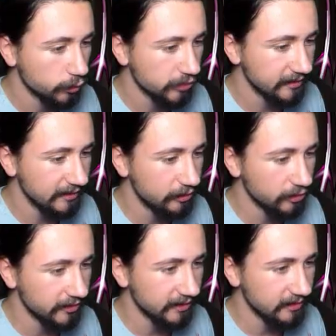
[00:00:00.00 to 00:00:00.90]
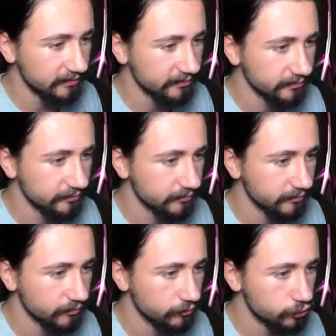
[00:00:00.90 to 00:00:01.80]
O zaman ilk olarak
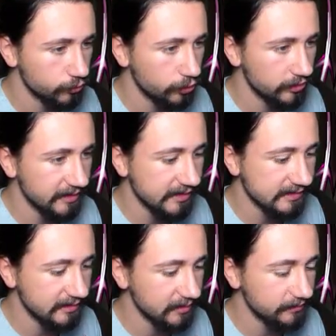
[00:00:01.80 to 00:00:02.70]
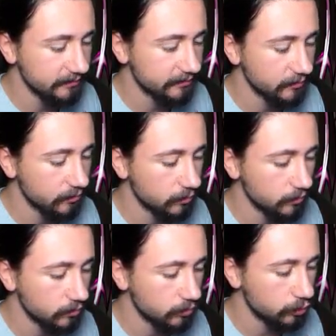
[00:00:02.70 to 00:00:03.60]
şu bölgeyi izleyelim.
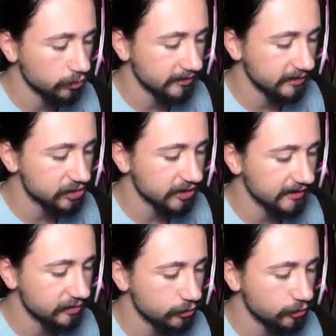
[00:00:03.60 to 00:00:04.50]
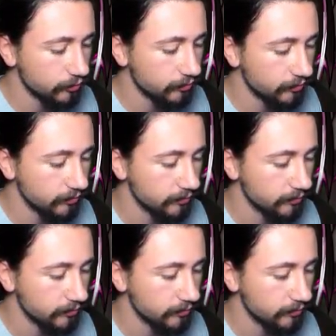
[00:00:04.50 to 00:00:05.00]
Buradan aşağı gidiyorum.